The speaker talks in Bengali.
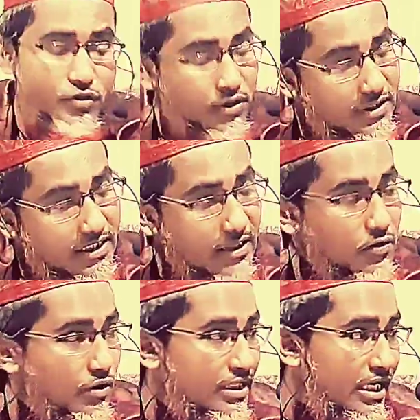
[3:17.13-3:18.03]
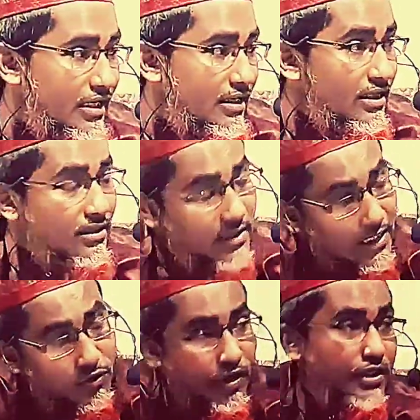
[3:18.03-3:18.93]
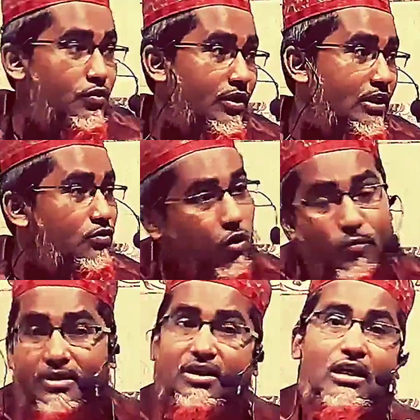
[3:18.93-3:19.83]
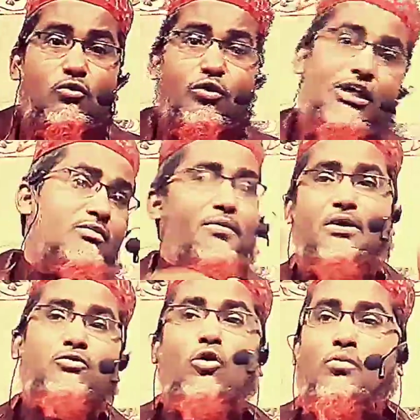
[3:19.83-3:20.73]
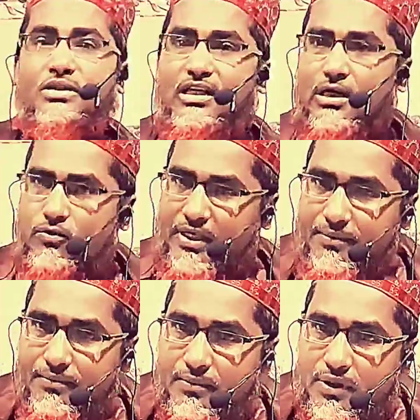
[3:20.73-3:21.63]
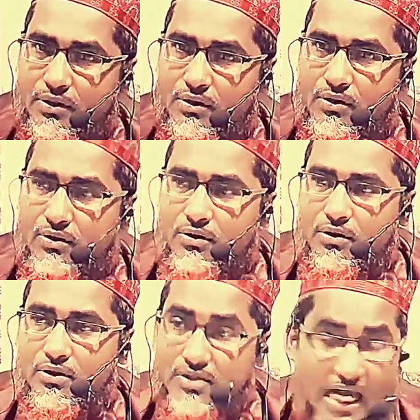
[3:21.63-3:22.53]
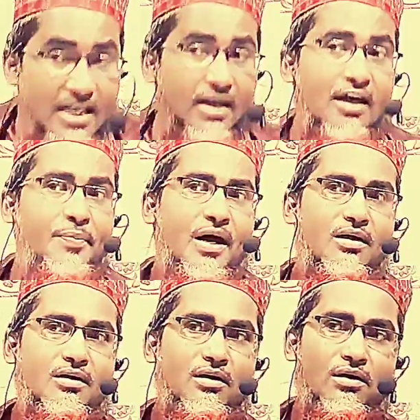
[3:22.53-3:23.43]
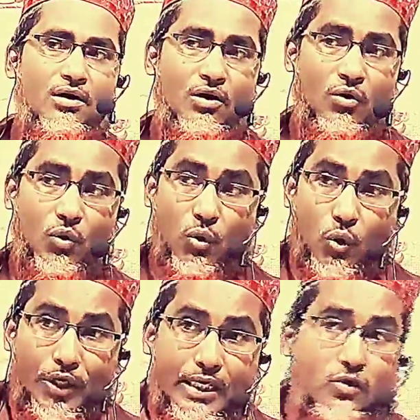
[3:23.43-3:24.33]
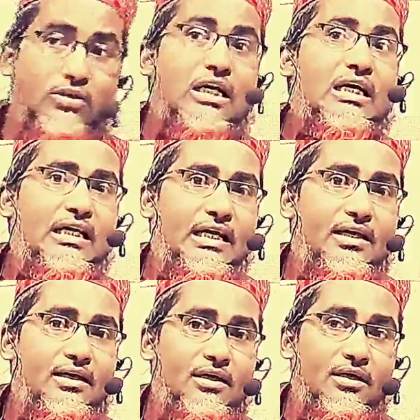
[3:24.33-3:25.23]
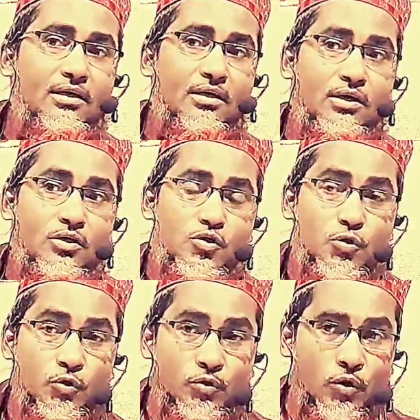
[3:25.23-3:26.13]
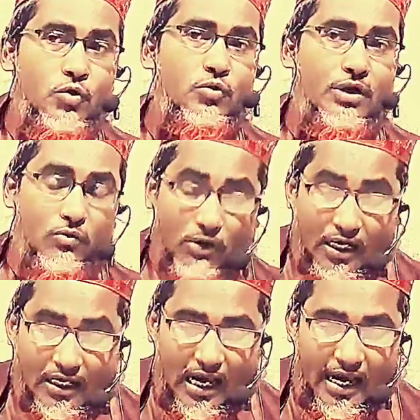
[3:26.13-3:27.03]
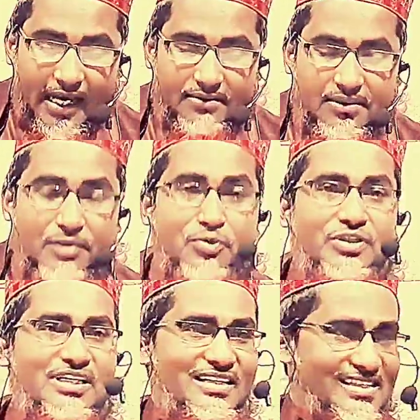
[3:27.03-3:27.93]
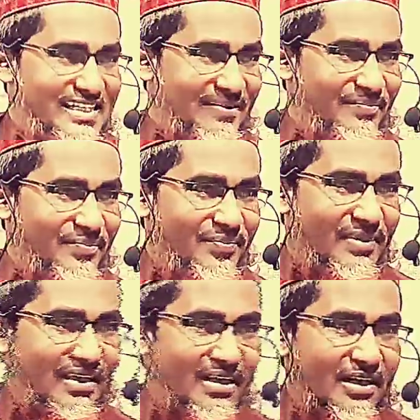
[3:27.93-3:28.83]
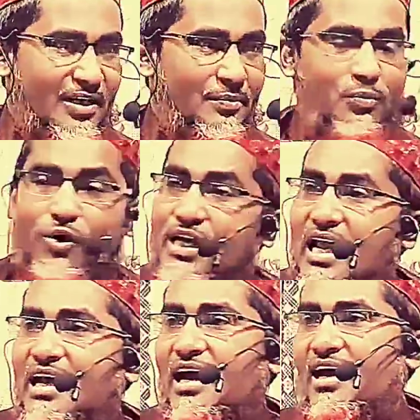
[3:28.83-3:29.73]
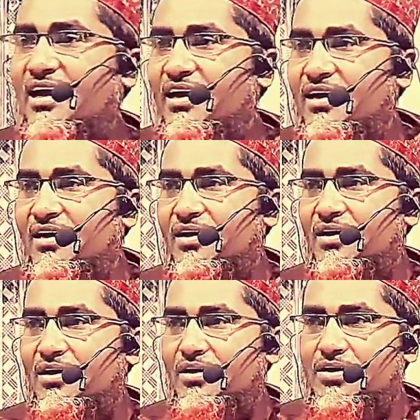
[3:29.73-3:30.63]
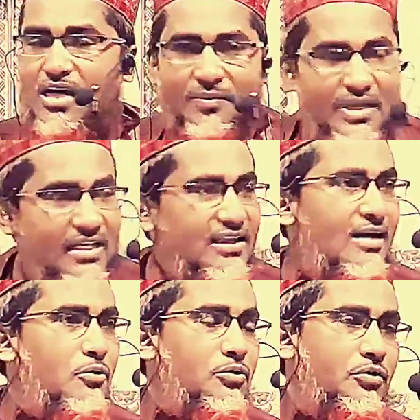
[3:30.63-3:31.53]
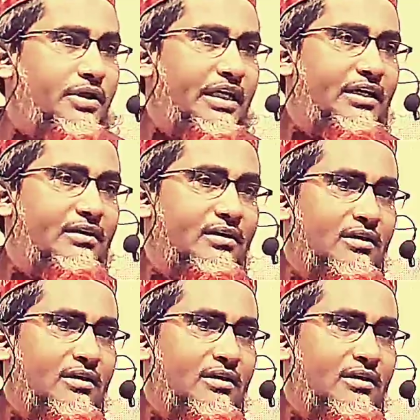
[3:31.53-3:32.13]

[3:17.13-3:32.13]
সৎকা যেন করে দেয় দান খয়রাত করে দেয় তিল্লা কঠিনভাবে যেন তও বা তিল্লা করে তাই আল্লাহ পাক ওই কথাটাকে সুন্দর করে কোরআনের আয়াত দিয়ে বুঝিয়ে দিচ্ছে মহিলারা স্বামীরা তারা করত কি